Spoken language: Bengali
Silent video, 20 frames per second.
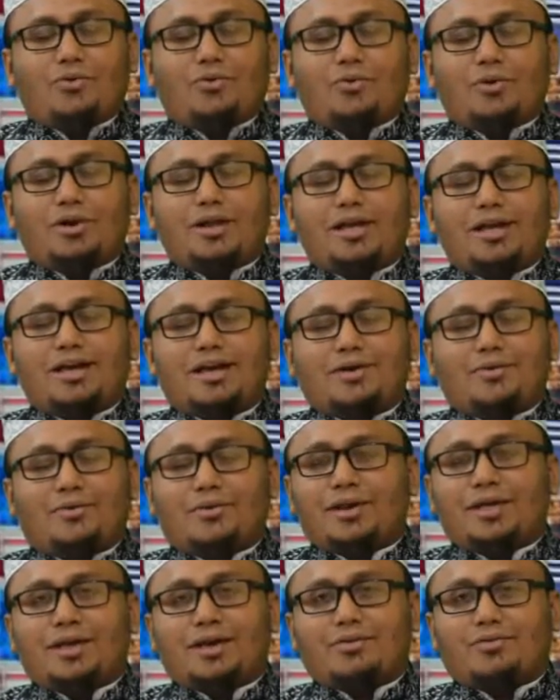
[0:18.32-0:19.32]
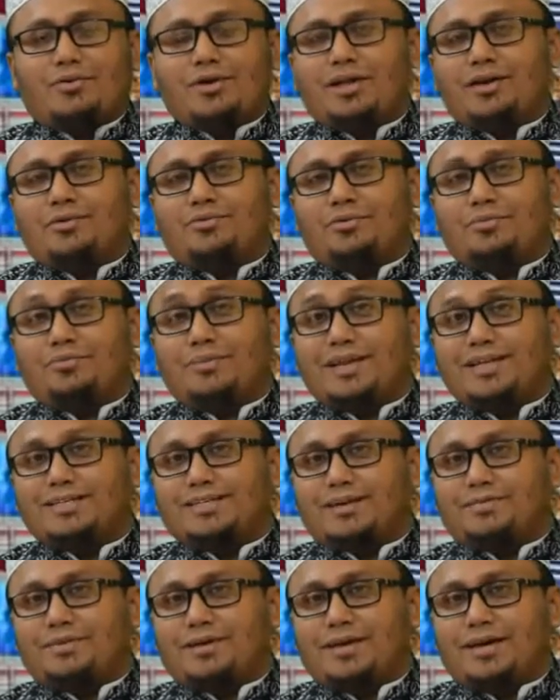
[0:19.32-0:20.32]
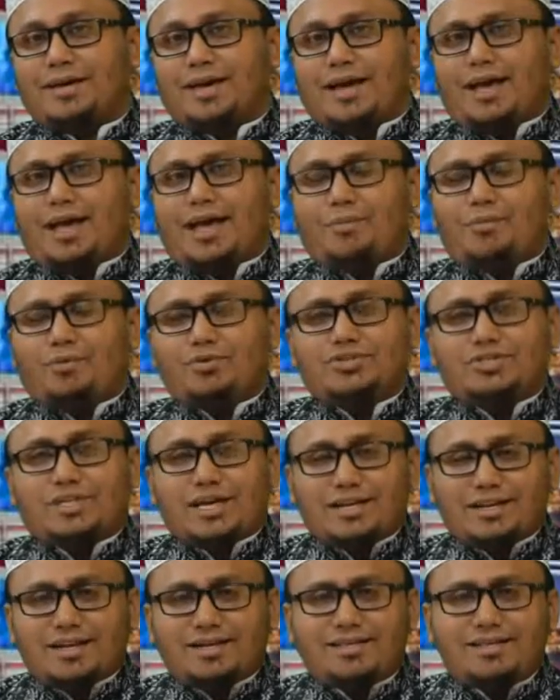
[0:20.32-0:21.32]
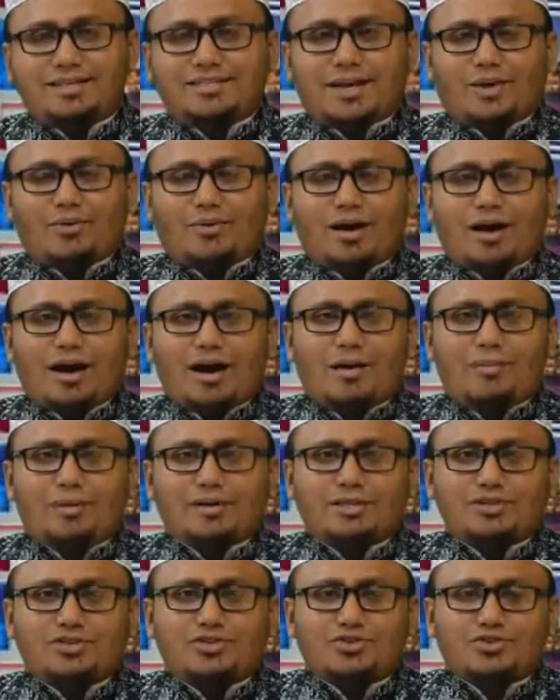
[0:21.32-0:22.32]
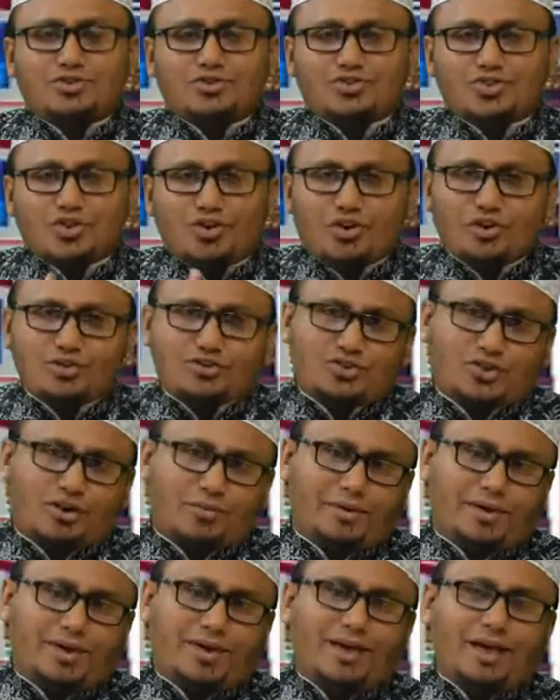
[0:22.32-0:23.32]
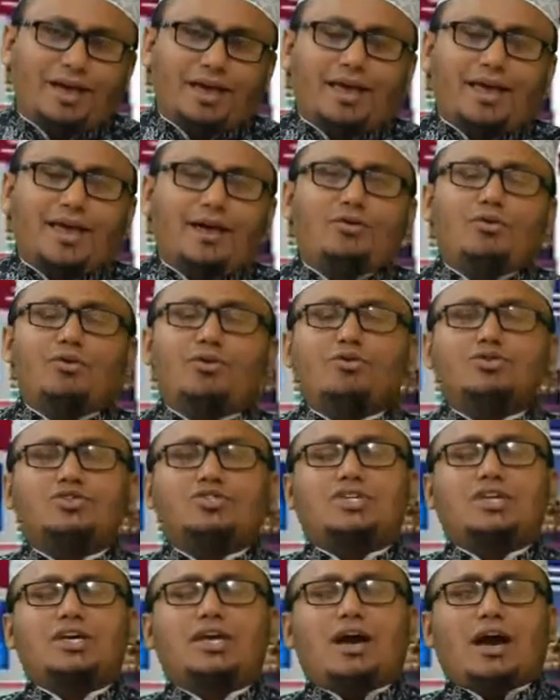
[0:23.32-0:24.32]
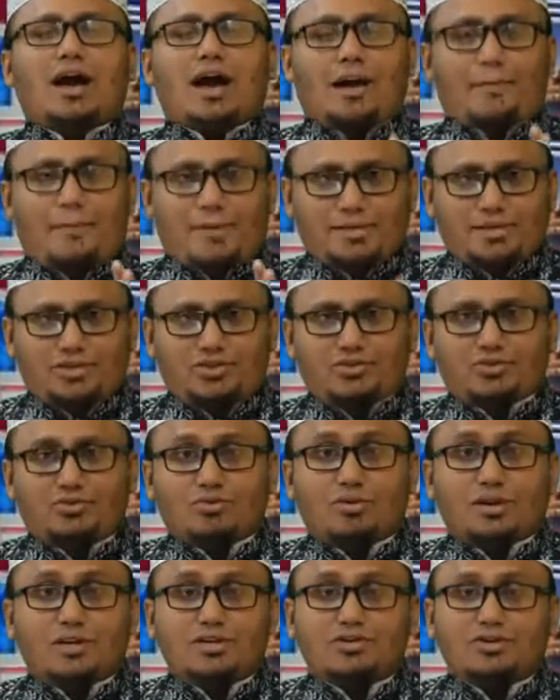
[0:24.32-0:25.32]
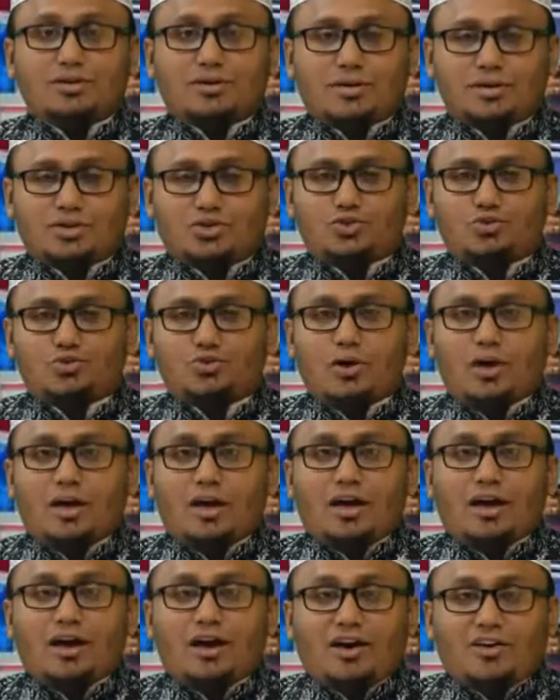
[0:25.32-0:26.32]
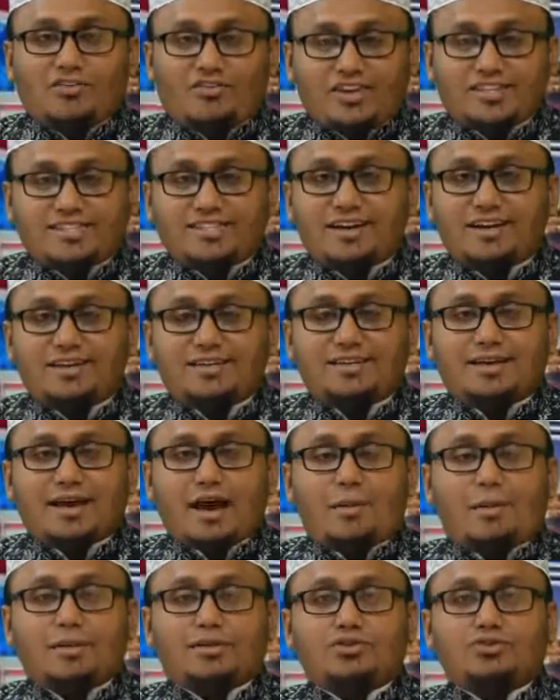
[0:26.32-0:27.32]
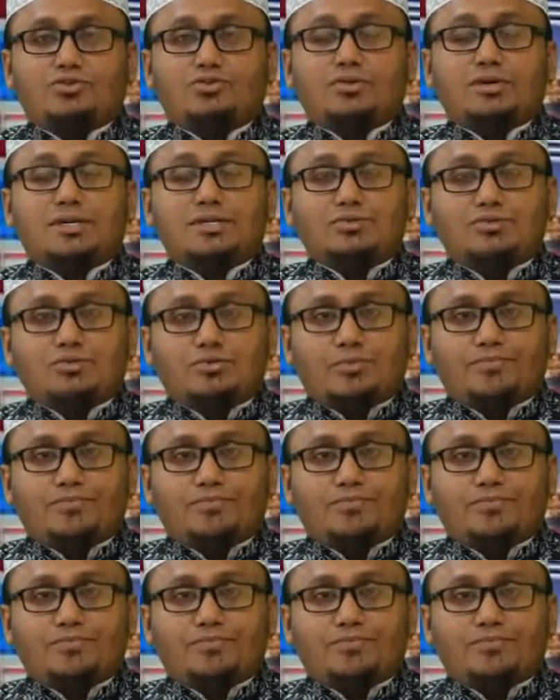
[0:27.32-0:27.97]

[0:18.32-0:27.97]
অনেক অনেক অনেক গুণ বেড়ে যাবে এবং জান্নাতে যাওয়া আমাদের জন্য সহজ হবে এগুলো হচ্ছে আমাদের জন্য কিছু ফ্যাসিলিটি আমাদের জন্য কিছু